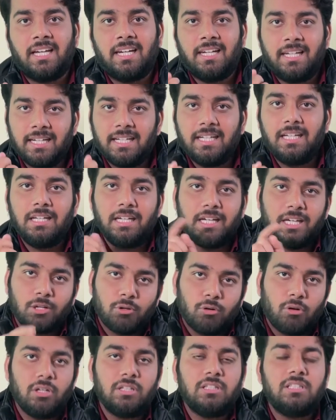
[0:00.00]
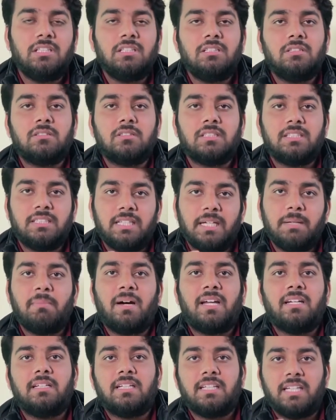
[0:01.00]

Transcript: है लेकिन एक और चीज़ ये मान